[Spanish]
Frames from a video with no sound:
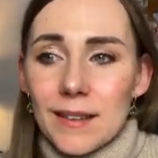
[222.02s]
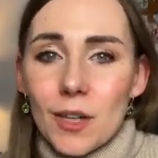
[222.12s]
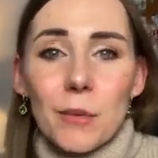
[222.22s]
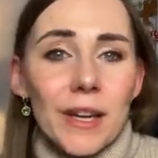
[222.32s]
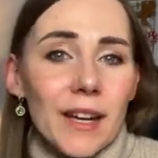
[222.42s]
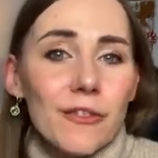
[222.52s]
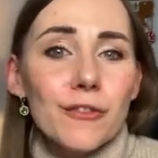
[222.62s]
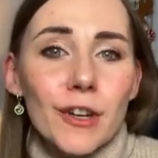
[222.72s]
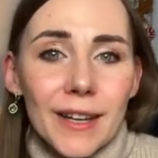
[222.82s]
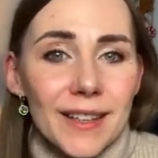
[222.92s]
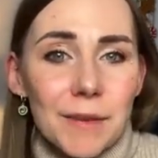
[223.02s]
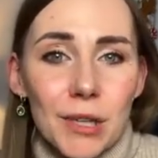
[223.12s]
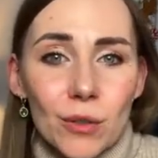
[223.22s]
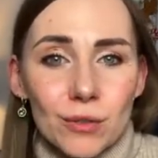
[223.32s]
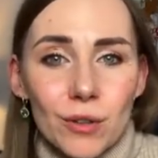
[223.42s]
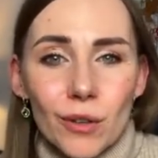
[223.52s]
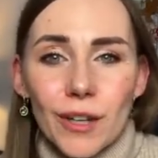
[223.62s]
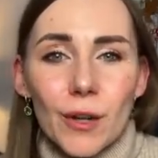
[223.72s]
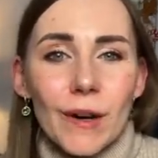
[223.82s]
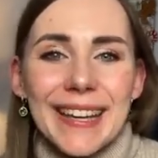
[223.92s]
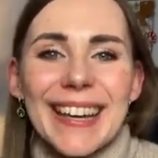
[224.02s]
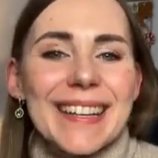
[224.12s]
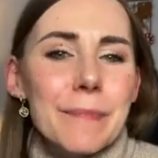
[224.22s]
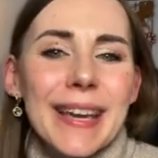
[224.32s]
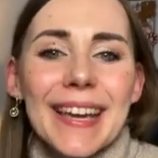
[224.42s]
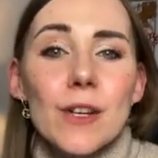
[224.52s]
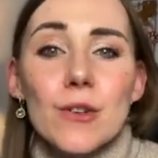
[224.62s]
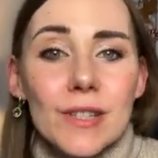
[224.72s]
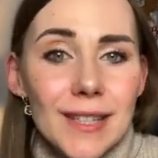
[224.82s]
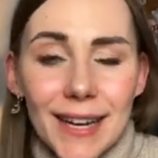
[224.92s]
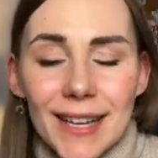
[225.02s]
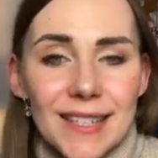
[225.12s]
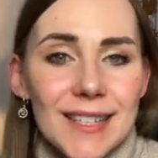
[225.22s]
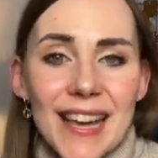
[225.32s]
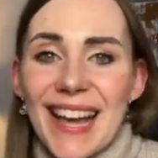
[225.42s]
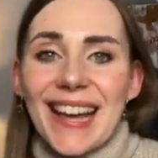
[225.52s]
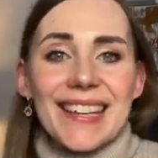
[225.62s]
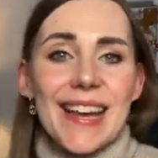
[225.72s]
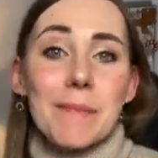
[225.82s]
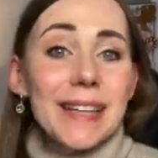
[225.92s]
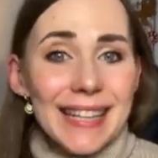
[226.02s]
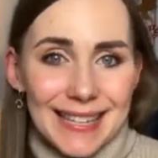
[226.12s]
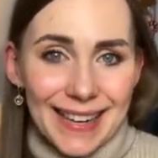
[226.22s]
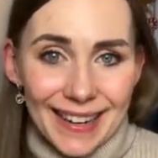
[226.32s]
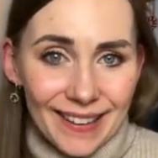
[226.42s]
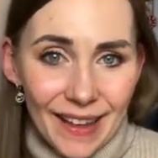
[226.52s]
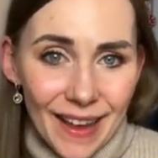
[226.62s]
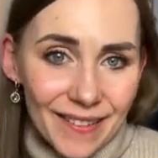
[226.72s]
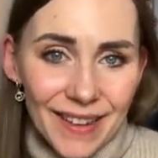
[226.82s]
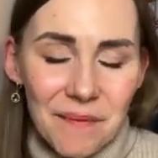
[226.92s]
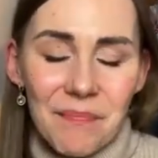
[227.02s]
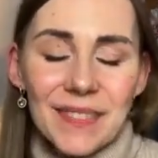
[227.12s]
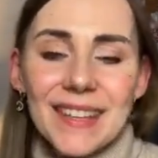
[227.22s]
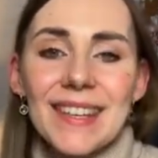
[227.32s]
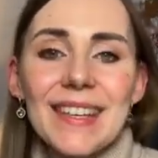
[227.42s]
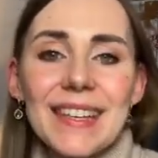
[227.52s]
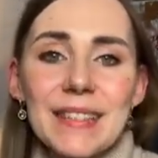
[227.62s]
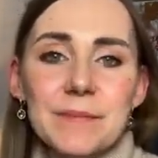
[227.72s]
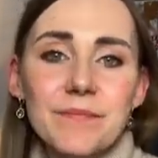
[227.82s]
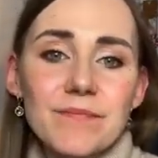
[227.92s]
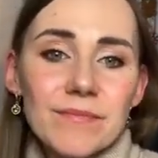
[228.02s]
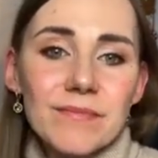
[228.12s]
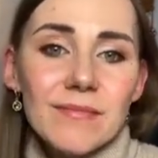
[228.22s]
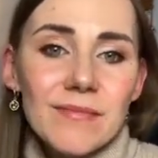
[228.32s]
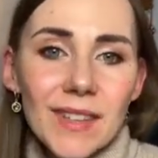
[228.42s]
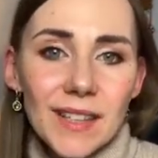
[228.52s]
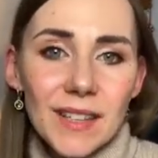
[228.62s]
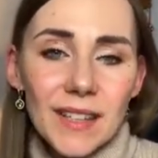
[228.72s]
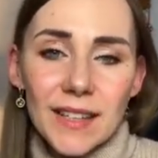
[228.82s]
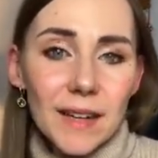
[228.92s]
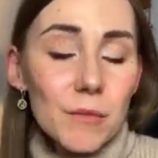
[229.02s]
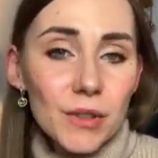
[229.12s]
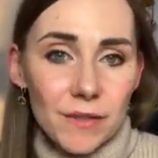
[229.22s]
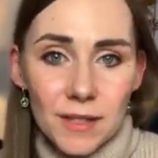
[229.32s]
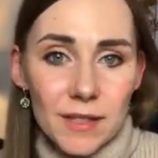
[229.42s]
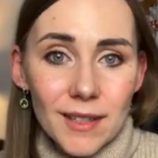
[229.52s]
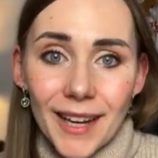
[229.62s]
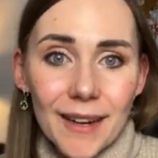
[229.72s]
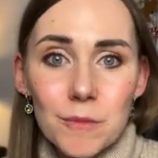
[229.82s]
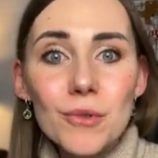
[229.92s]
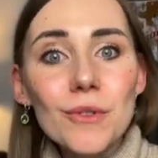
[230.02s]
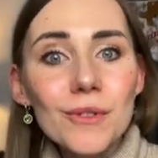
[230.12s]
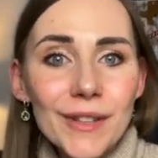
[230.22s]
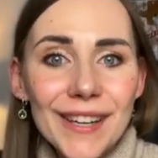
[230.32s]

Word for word: como que era fuera de mi control, cualquier pequeño estrés ya, ya me descarrilaba y y era muy difícil, era muy